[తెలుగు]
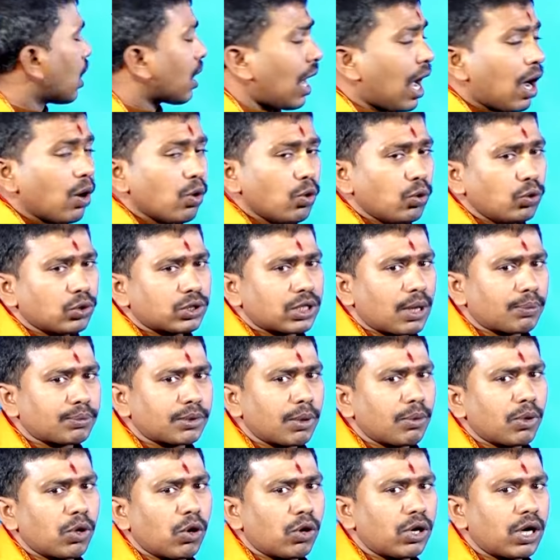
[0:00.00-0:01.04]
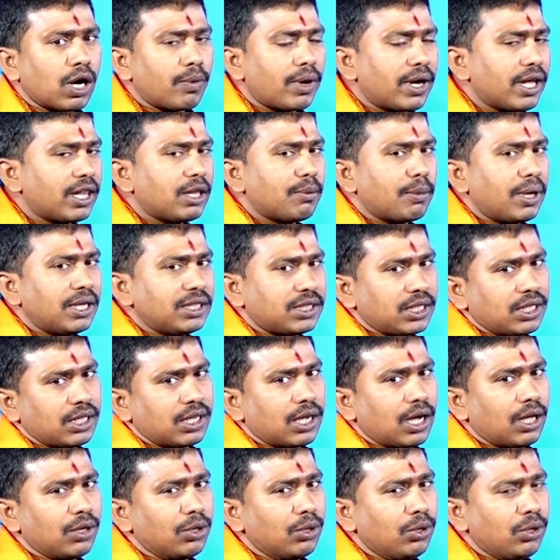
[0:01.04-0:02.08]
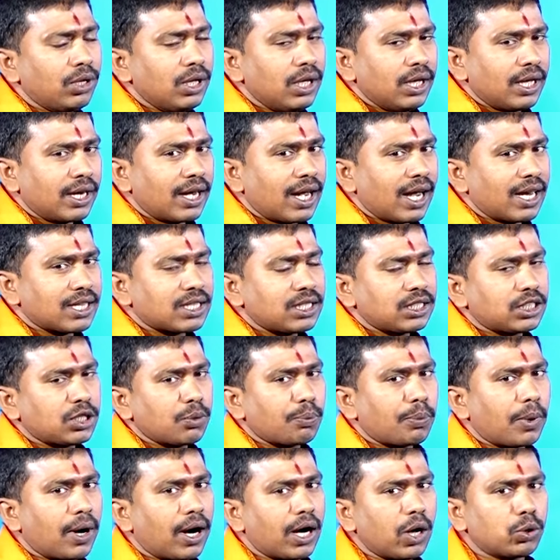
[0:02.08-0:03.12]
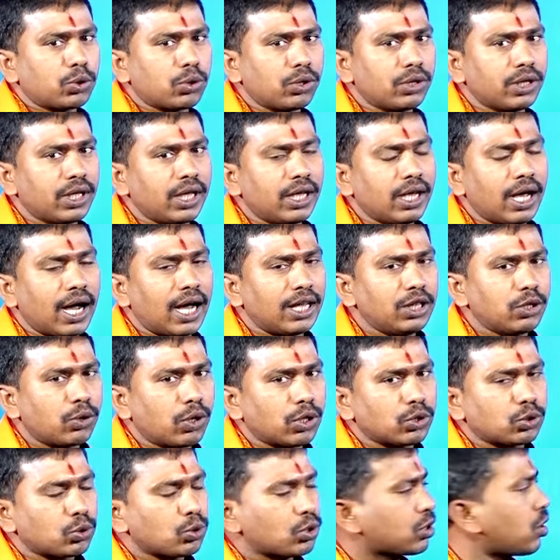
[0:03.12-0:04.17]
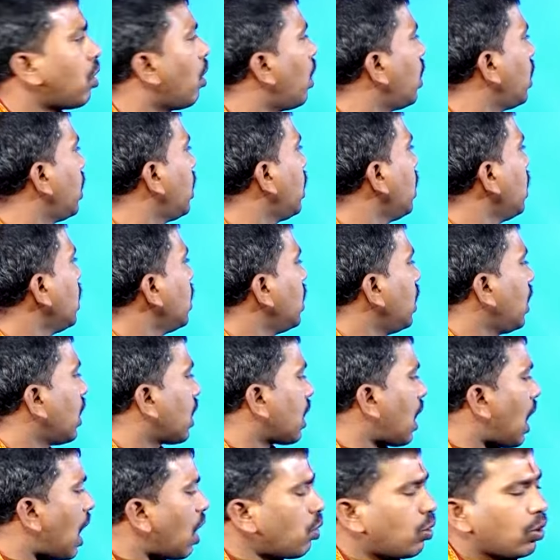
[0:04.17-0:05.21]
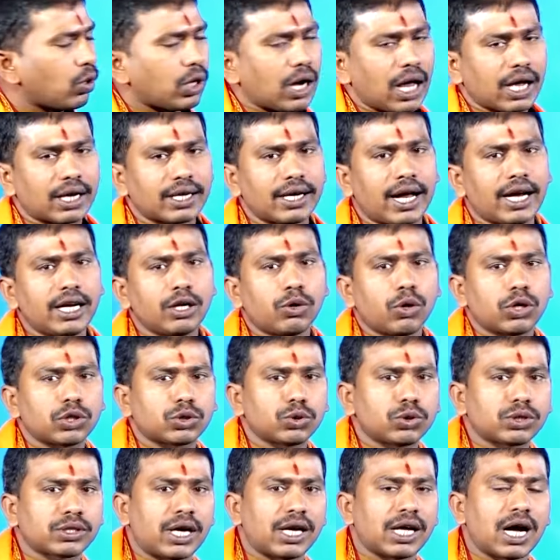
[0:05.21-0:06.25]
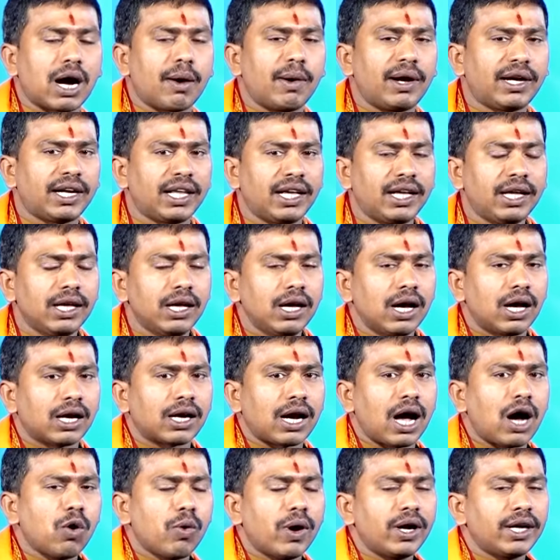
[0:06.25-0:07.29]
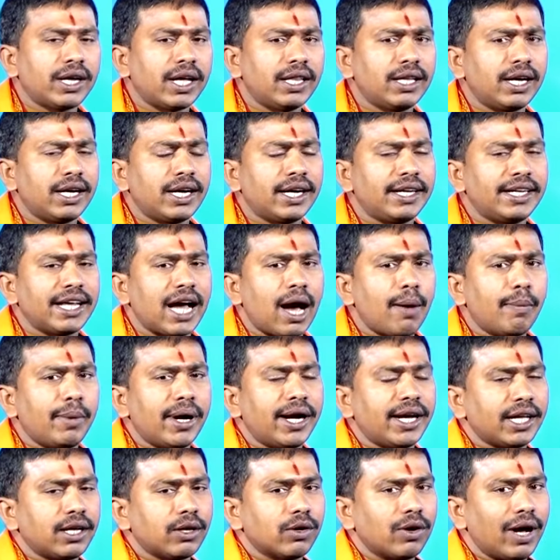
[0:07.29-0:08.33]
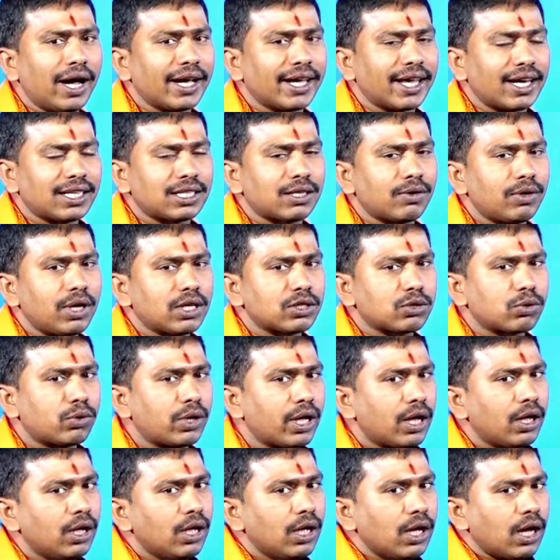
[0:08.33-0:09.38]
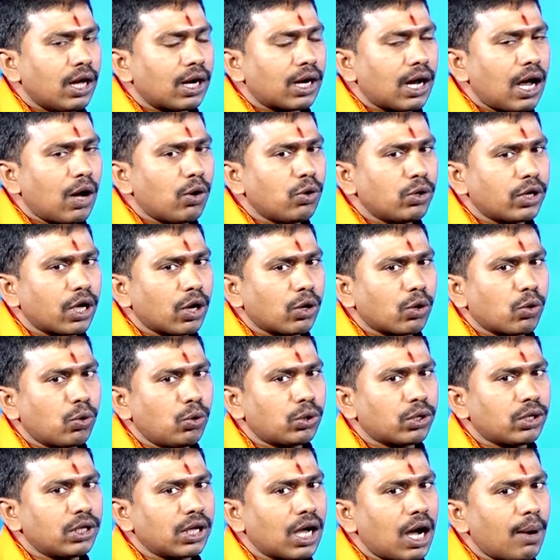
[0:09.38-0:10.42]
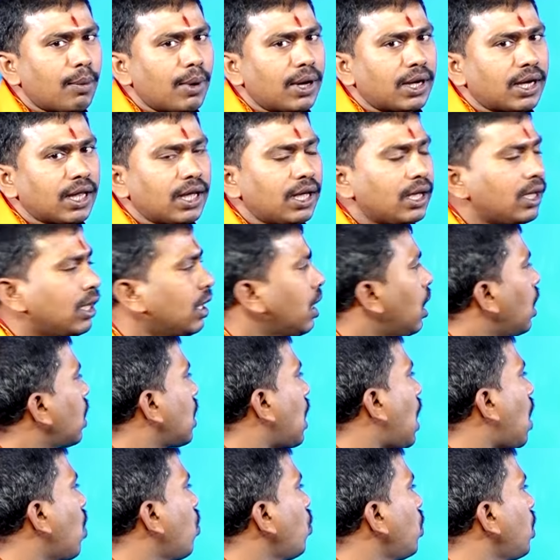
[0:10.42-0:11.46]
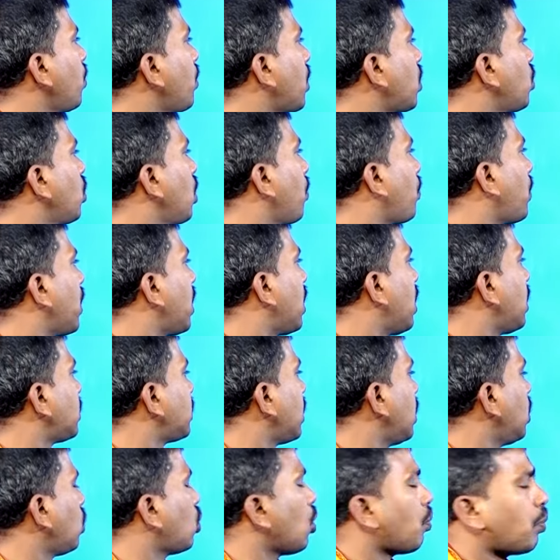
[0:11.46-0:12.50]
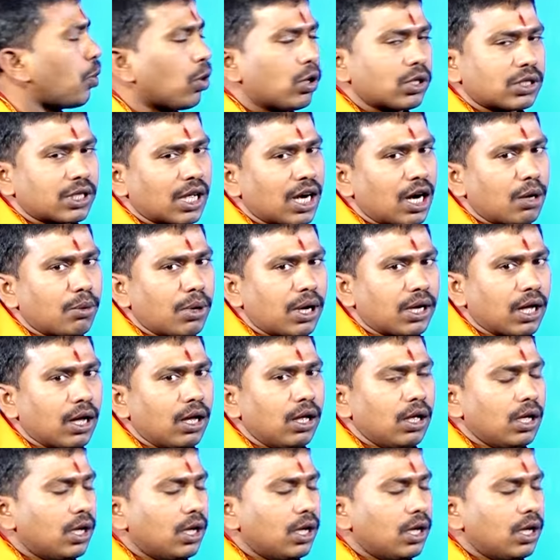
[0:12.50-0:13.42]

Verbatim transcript: రాహువు సప్తంలో ఉండడం అనేది మంచిది కాదు రిలేషన్షిప్ పాడవుతుంది అది కూడా చూసుకోవాలి ఈ రాహువు లగ్నాన్ని కూడా చూస్తాడు కాబట్టి రాహు అంటే ఏంటంటే డామినేటింగ్ అగ్రెసివ్నెస్ కూడా రాహుకి ఎక్కువ ఉంటుంది కాబట్టి రాహుని మనం ఎప్పుడైనా శనితో పోల్చాలన్నమాట